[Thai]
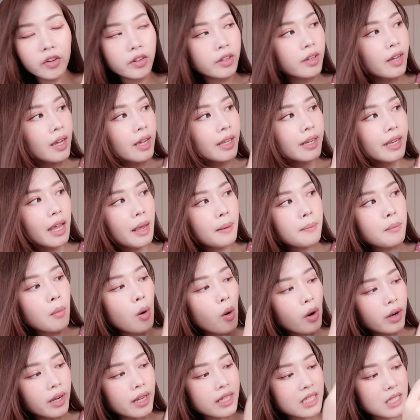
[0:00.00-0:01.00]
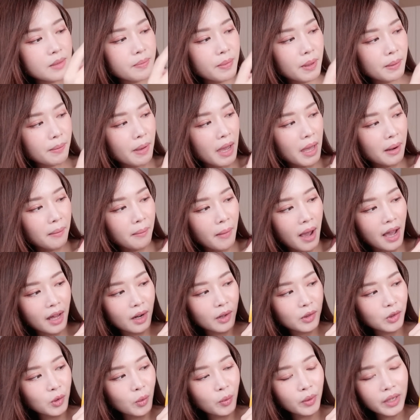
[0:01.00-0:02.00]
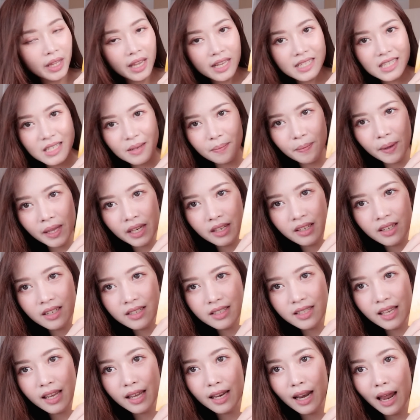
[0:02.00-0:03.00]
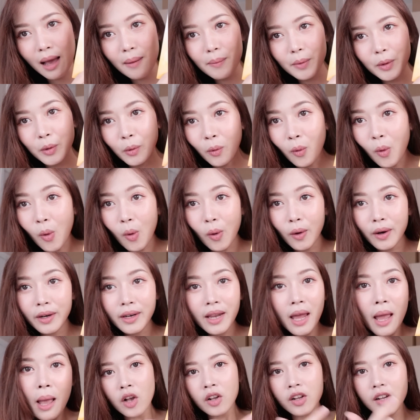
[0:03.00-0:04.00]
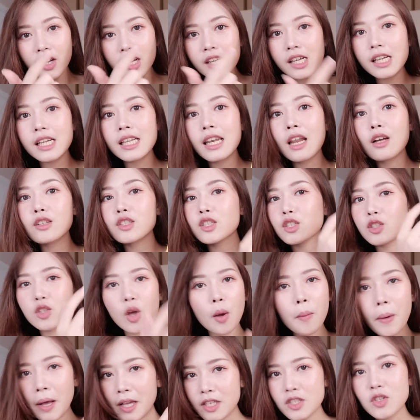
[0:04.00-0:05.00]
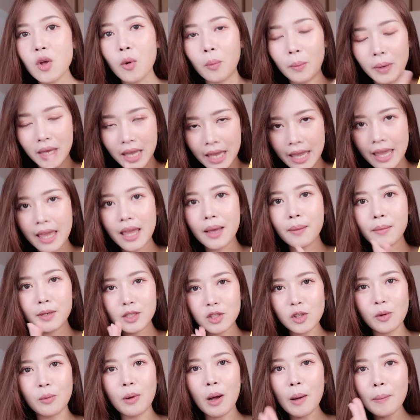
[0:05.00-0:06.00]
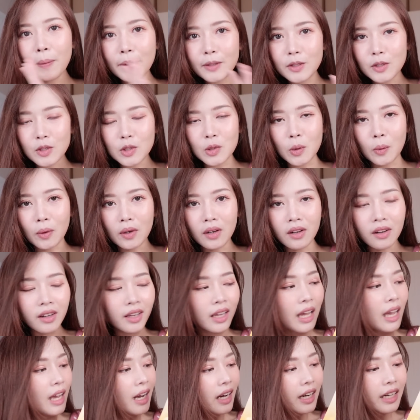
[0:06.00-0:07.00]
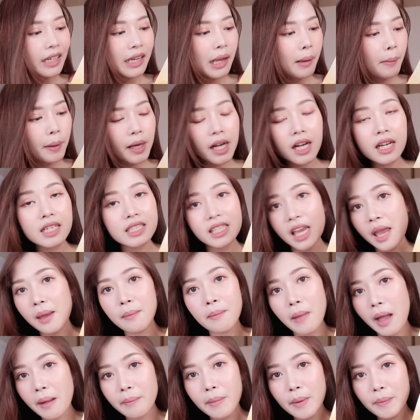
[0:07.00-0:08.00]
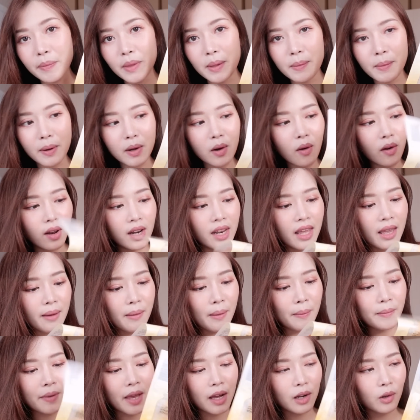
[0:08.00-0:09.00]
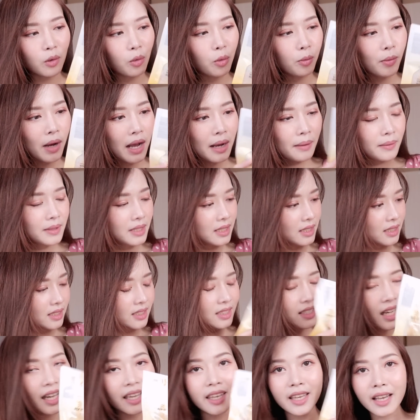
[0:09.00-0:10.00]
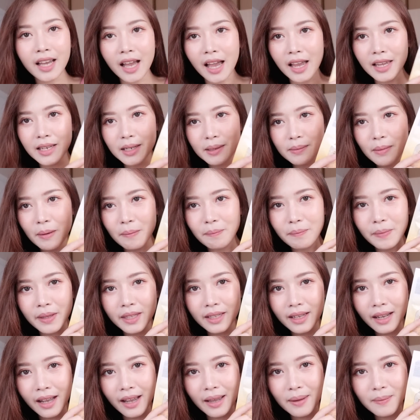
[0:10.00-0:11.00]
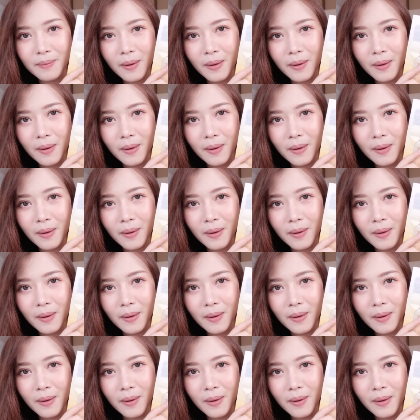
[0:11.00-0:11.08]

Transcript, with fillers: ก็คือด้านบนเนี่ยจะเป็นแผ่นมาร์กแล้วตรงเนี้ยจะเป็นเนื้อเซรั่มอะทุกคน ก็คือเราจะต้องผสมเองผสมเข้าไปสดๆเลย คือดิไม่เคยใช้มาร์กแบบนี้มาก่อนเลยแบบอยากรู้มากมันจะใช้ยังไงหรือแบบเป็นยังไง